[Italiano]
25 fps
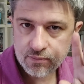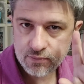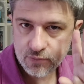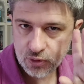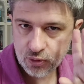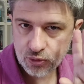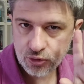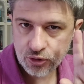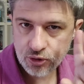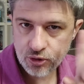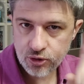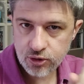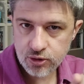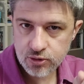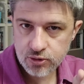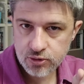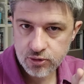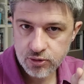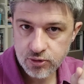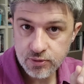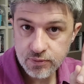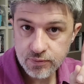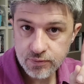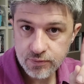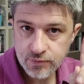te lo
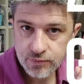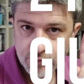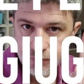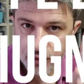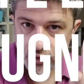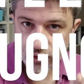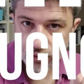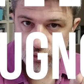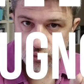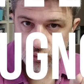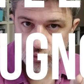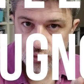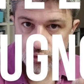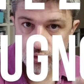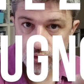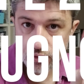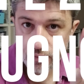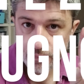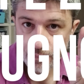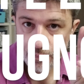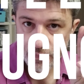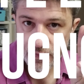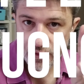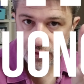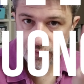ricordo,
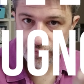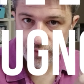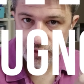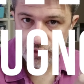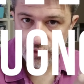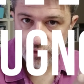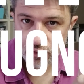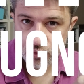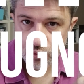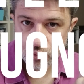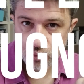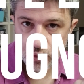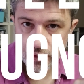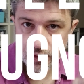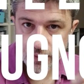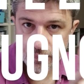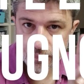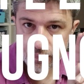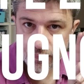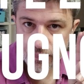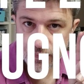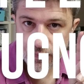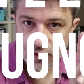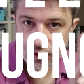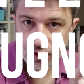21 e
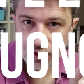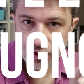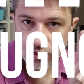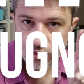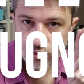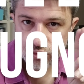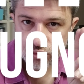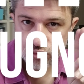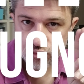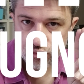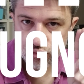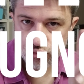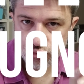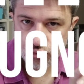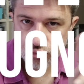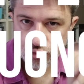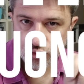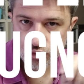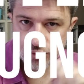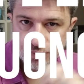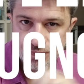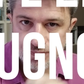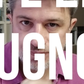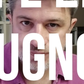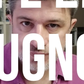22 di
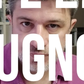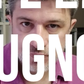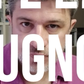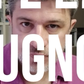giugno.